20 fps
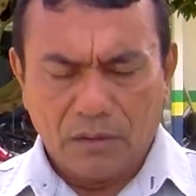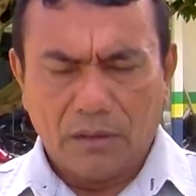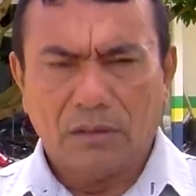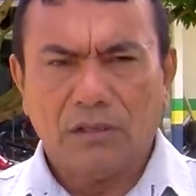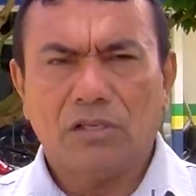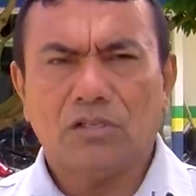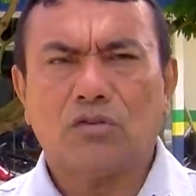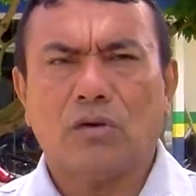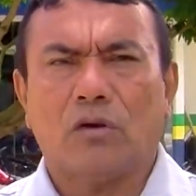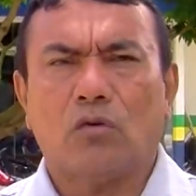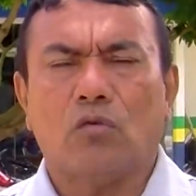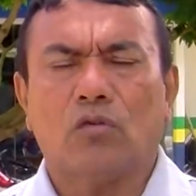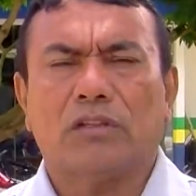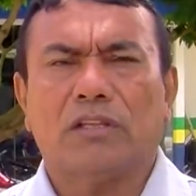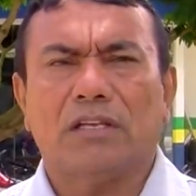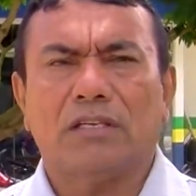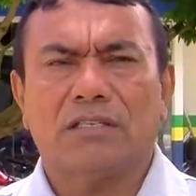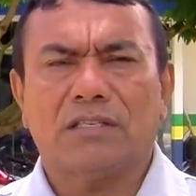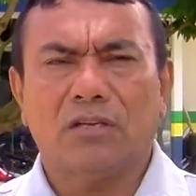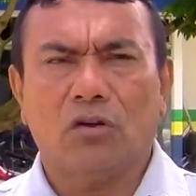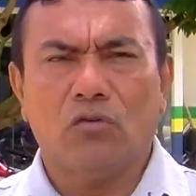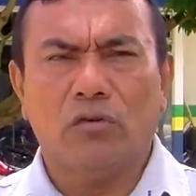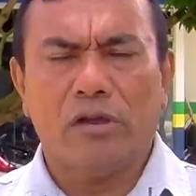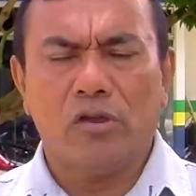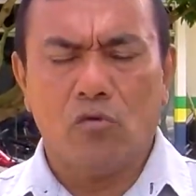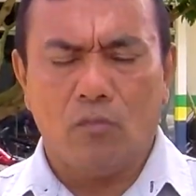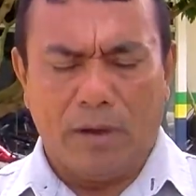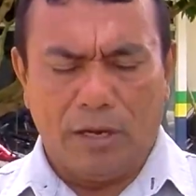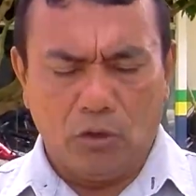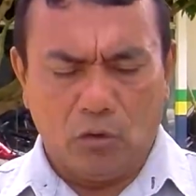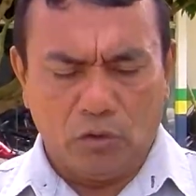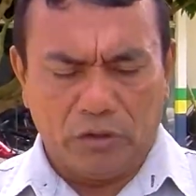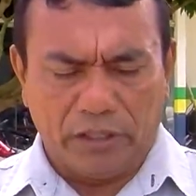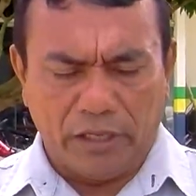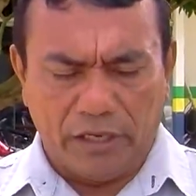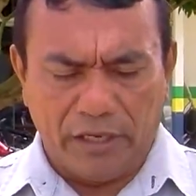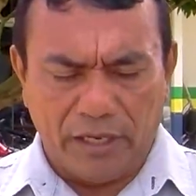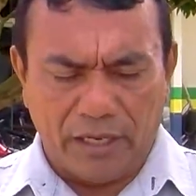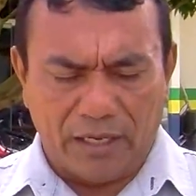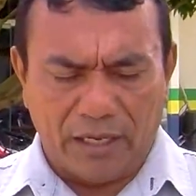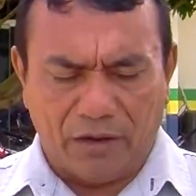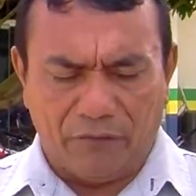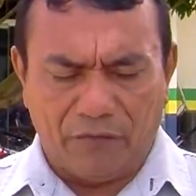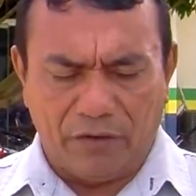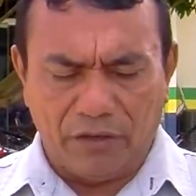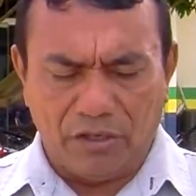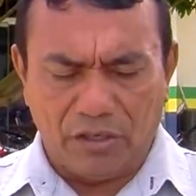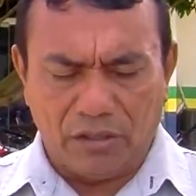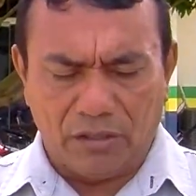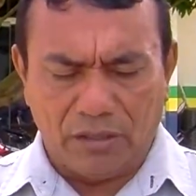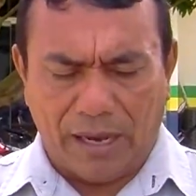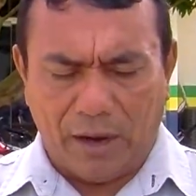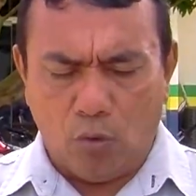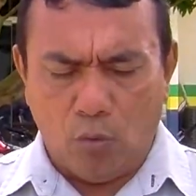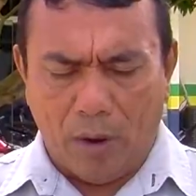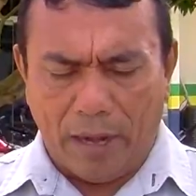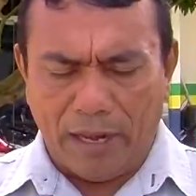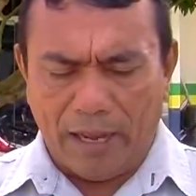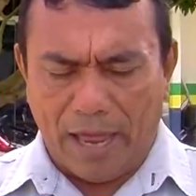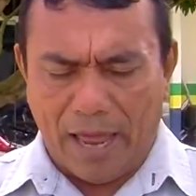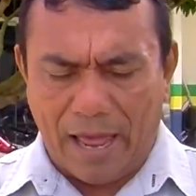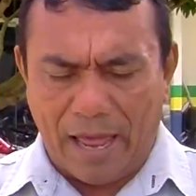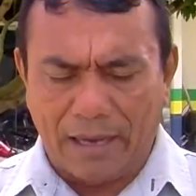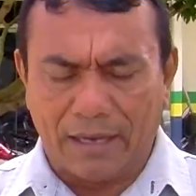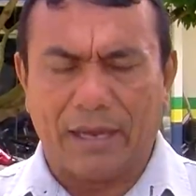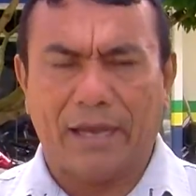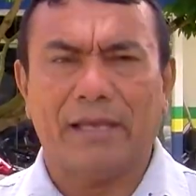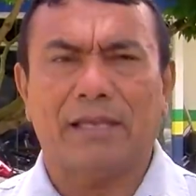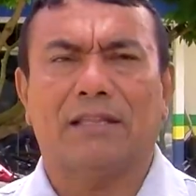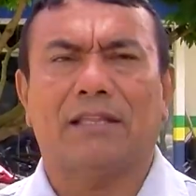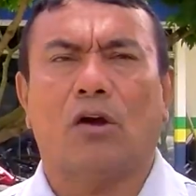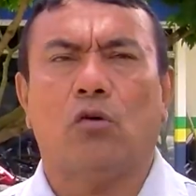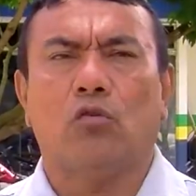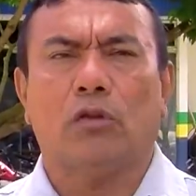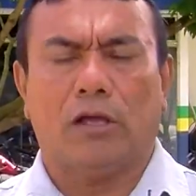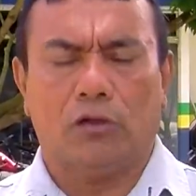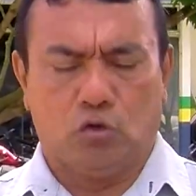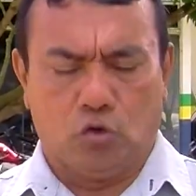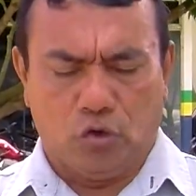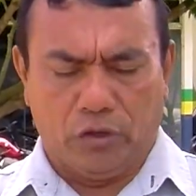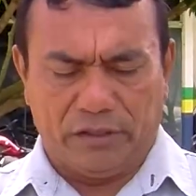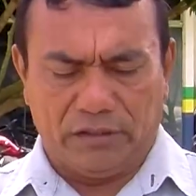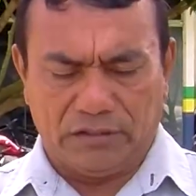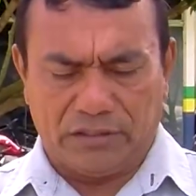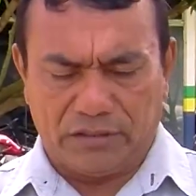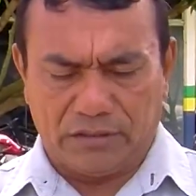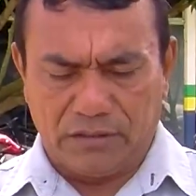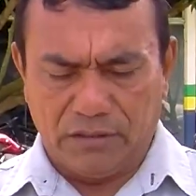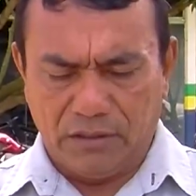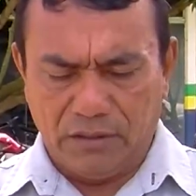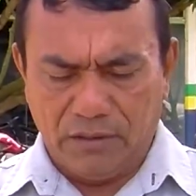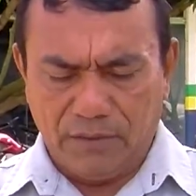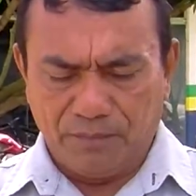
Isso aconteceu em uma loteria na avenida, na Rua Larga, Itaúna 2.